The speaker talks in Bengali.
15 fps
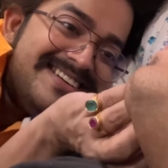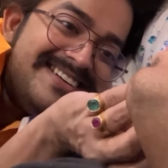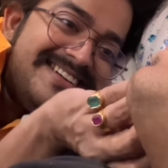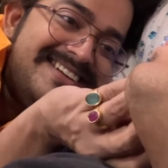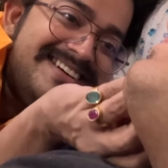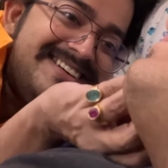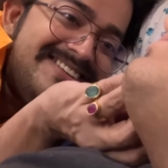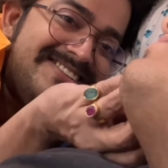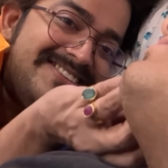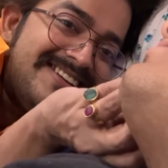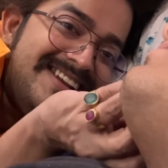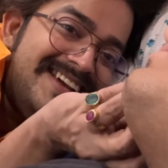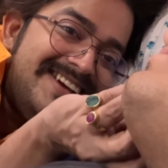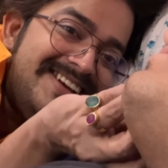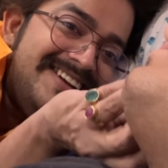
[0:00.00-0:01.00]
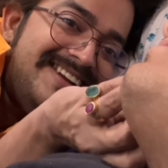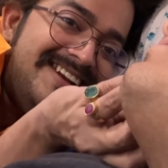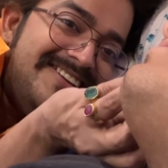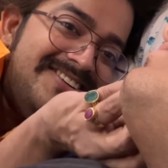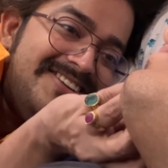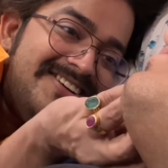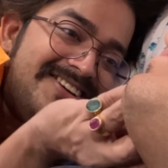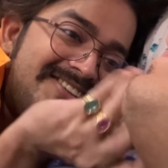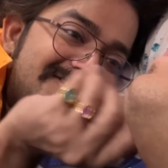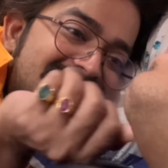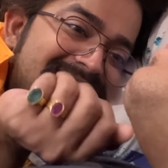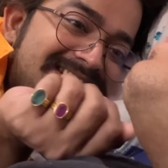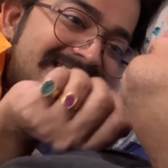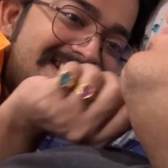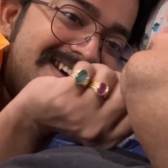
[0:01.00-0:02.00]
ঠিক আছে তাহলে এই ডিল রইলো কিন্তু
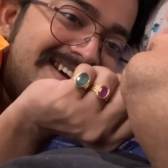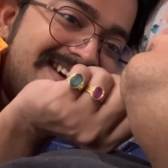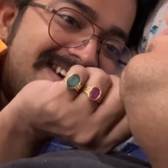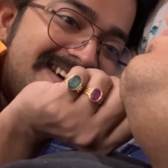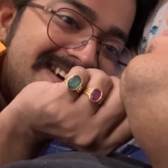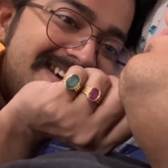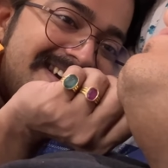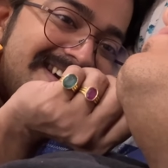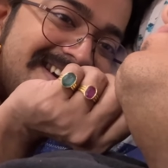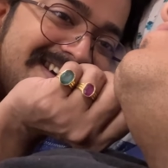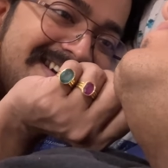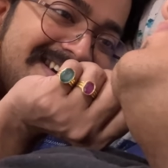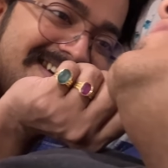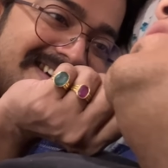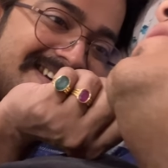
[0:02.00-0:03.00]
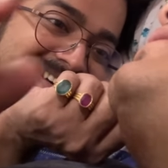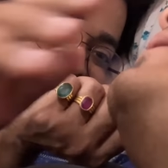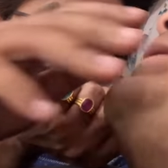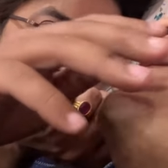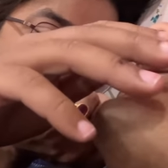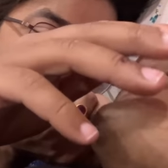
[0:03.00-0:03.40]
তাহলে সেটাই